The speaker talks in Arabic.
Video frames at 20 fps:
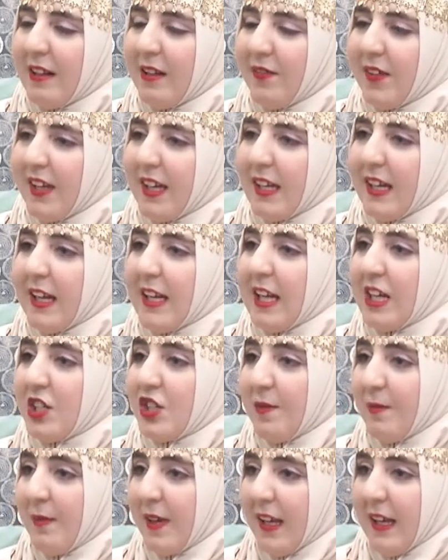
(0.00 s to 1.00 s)
الفكر هي
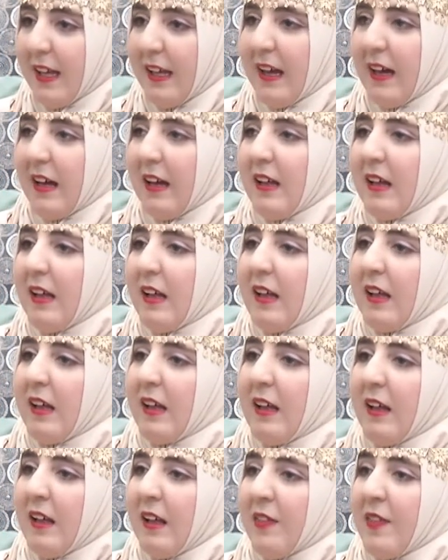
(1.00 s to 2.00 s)
جمعية
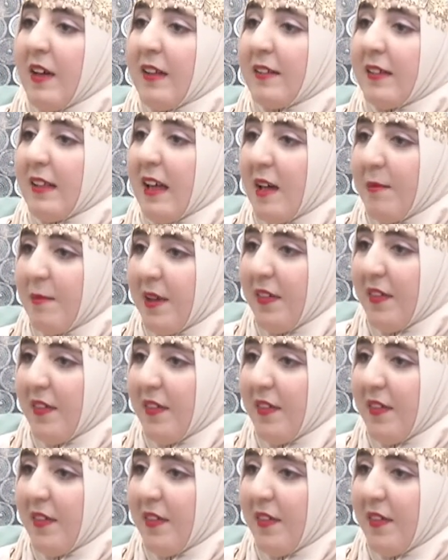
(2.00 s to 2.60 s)
ذات طابع